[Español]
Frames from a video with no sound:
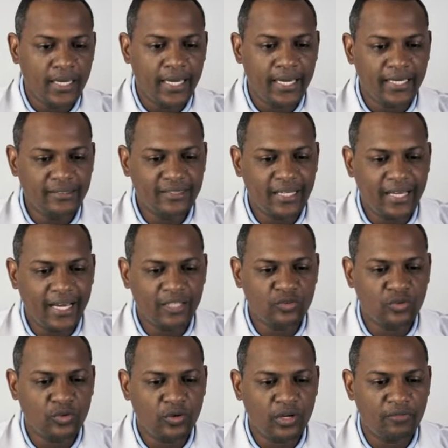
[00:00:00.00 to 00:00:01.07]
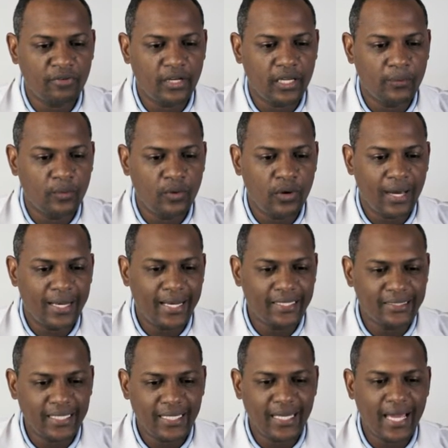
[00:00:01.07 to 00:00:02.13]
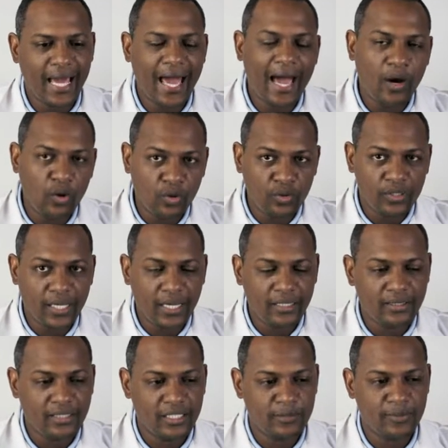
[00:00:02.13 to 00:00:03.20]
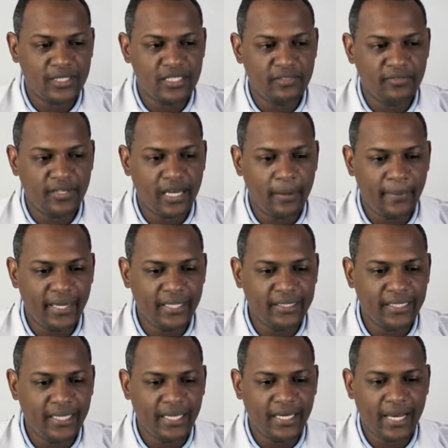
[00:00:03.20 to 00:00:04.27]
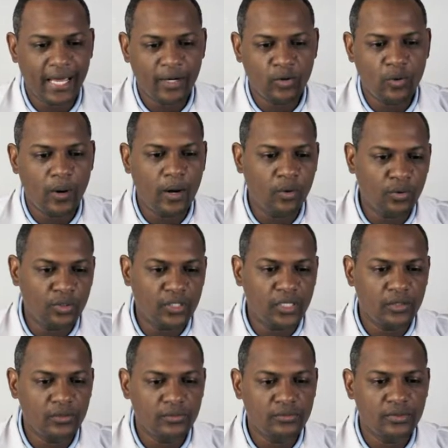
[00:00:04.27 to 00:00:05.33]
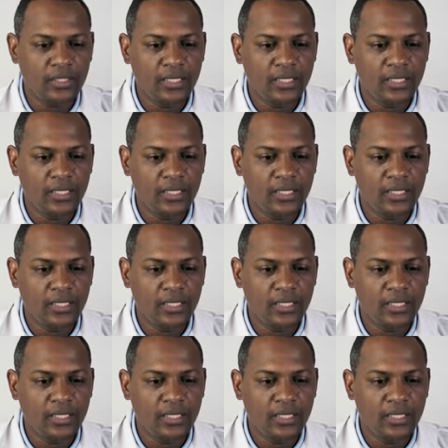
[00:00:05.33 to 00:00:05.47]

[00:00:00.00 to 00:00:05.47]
En este caso nos referimos a la arteria aorta, específicamente el arco aórtico,